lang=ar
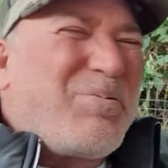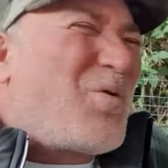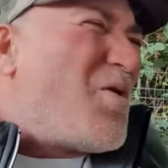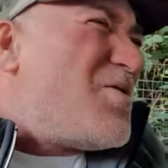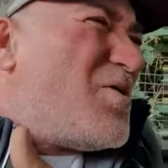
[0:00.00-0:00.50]

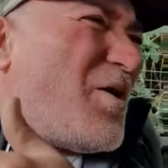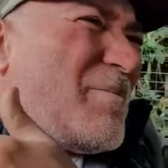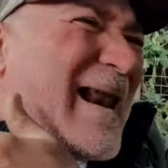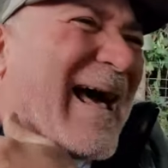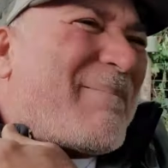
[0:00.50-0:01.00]

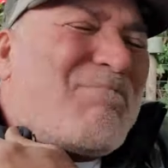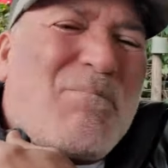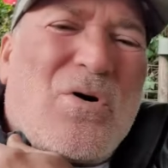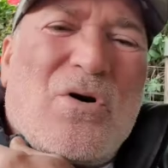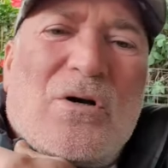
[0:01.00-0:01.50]
كلهم
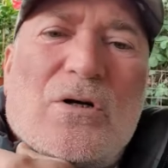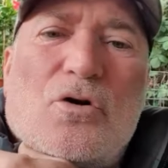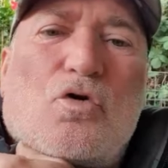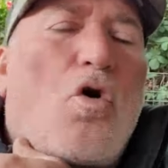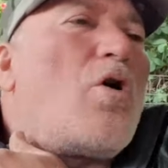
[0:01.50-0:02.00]

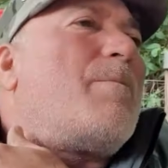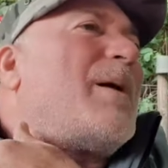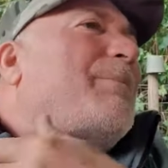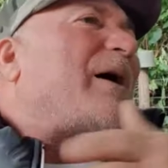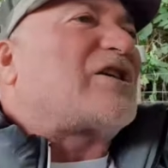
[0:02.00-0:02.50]
العمل كل
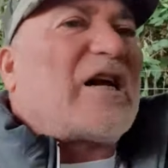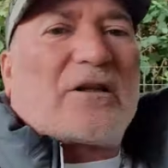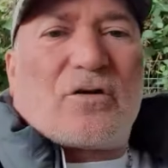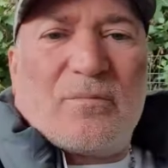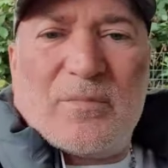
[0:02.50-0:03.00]

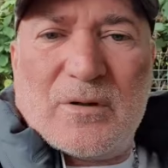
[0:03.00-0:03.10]
بالباجاتهم